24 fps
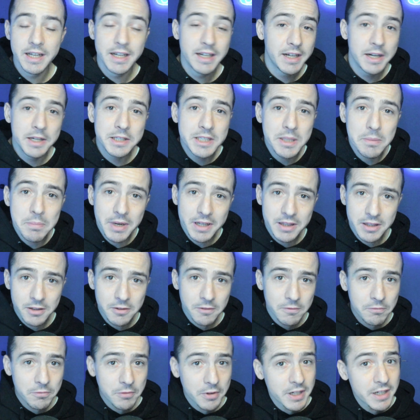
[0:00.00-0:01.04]
Este partido
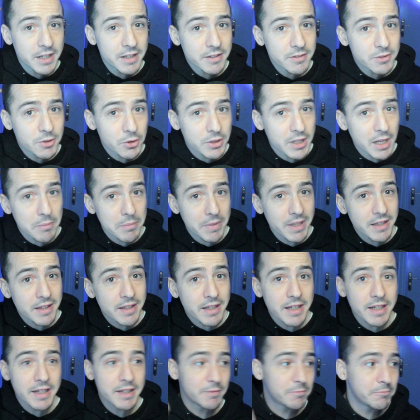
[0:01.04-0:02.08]
fue
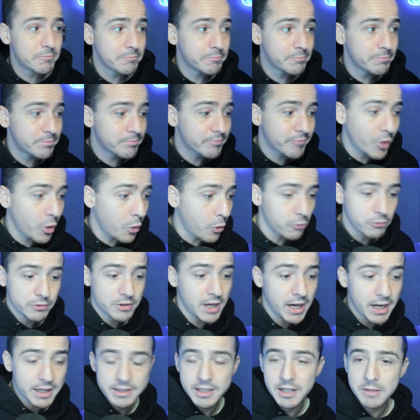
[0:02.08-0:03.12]
totalmente mm,
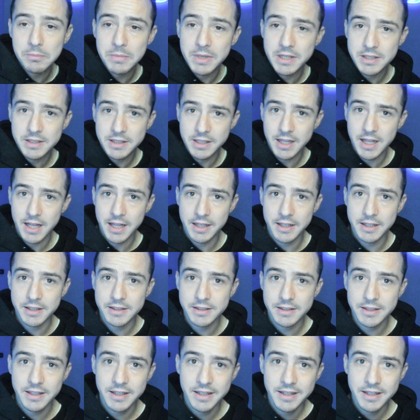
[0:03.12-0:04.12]
contra las adversidades.